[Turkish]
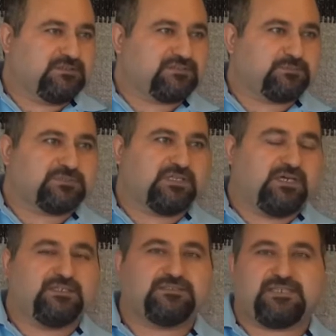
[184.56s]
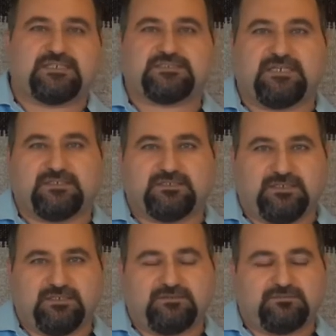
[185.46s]
İzmir'de aynı
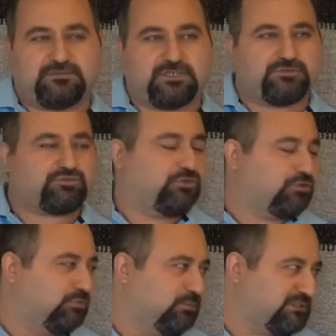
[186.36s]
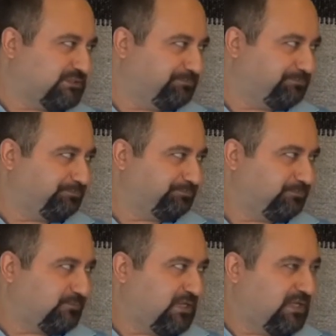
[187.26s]
dershanede çalışıyor olması.
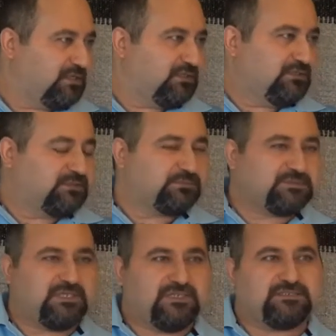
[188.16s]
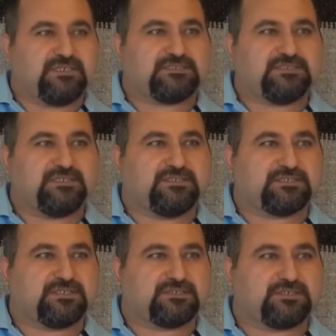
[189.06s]
Evet. İzmir'de aynı dershanede
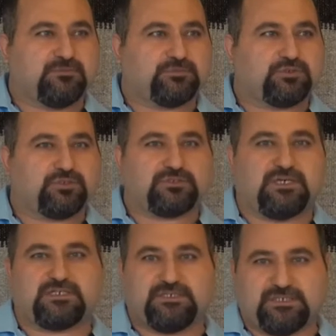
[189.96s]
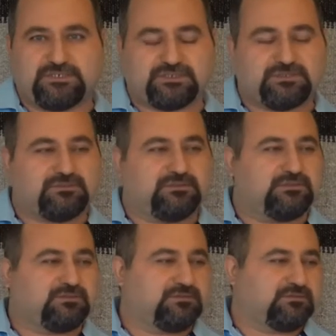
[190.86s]
çalışan bu dört arkadaş
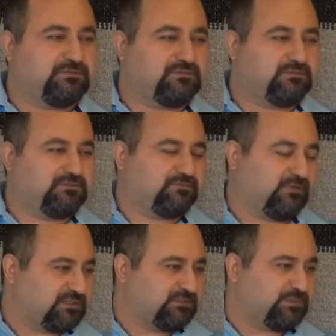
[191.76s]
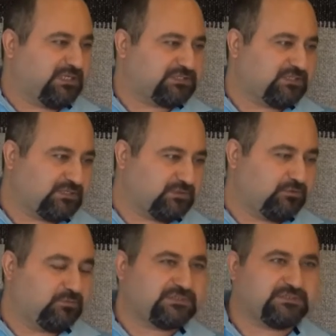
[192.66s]
e, farklı branşlardan
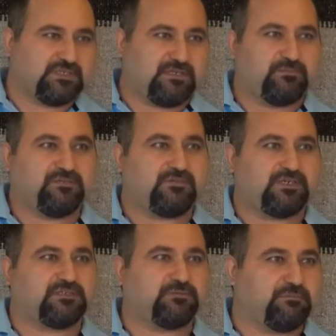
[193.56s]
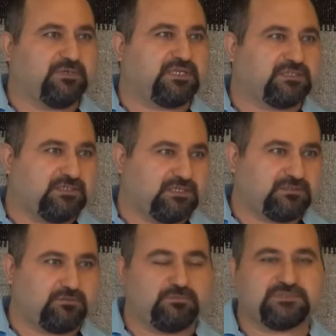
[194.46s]
olmasına rağmen, farklı
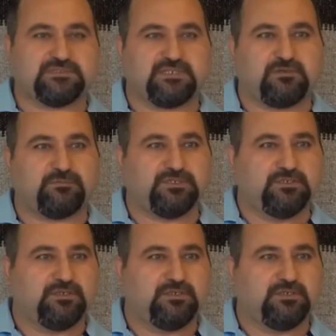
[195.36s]
memleketlerden olmasına rağmen